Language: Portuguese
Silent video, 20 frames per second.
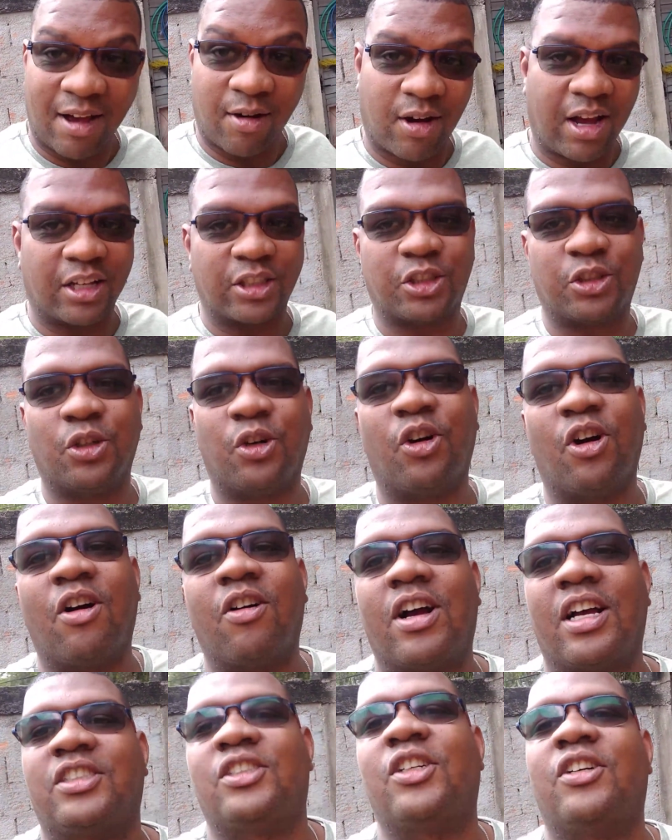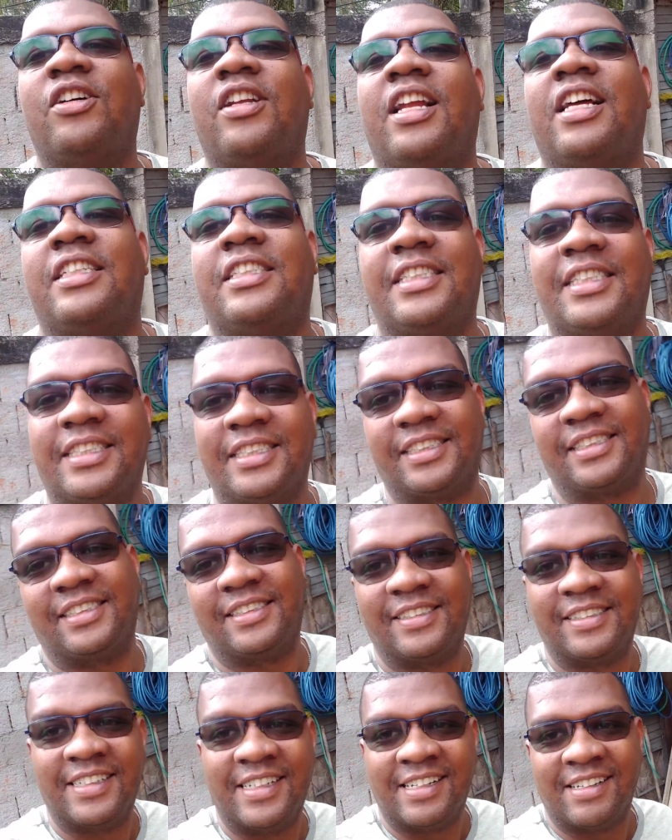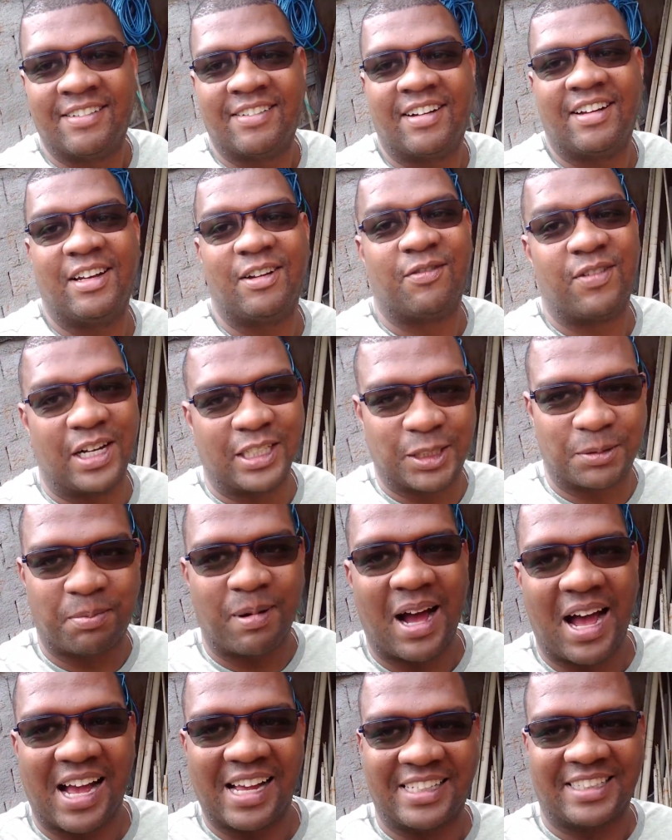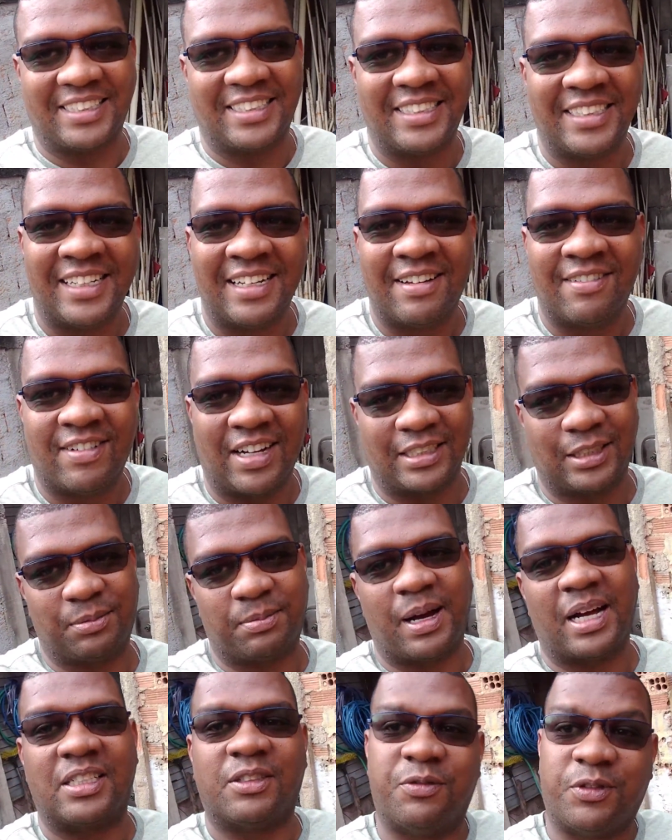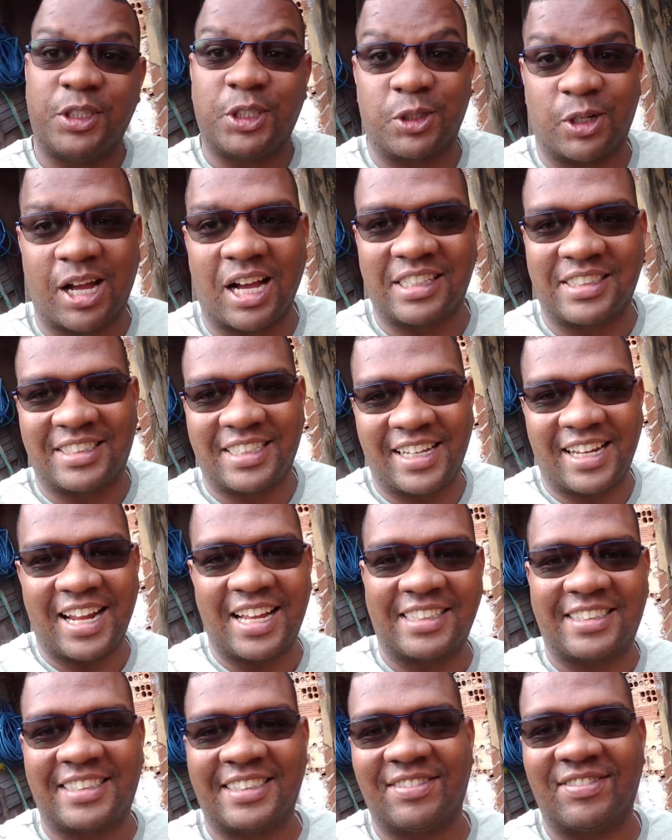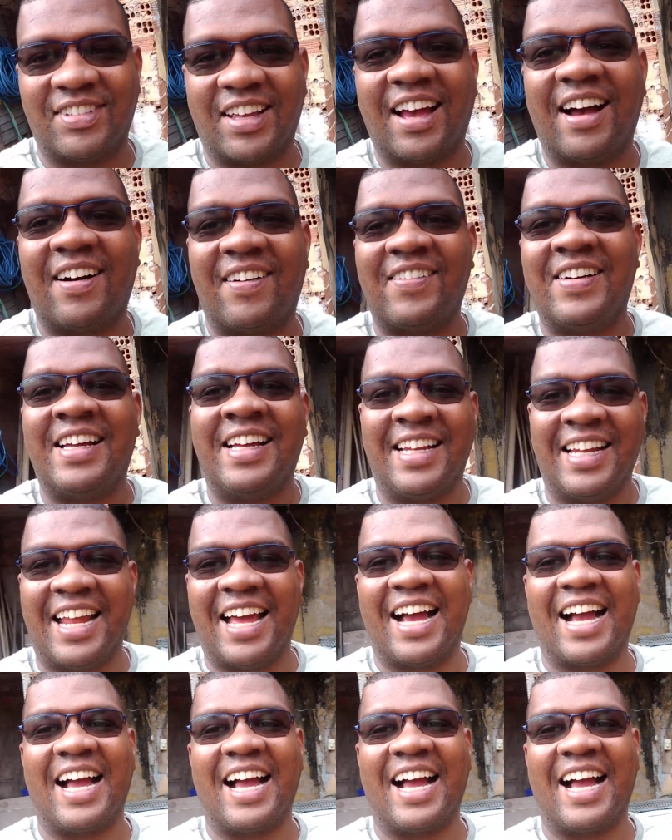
cachorro, olha é o cachorro latir. Né, Ele faz parte, faz parte. Vídeo caseiro é assim mesmo, né,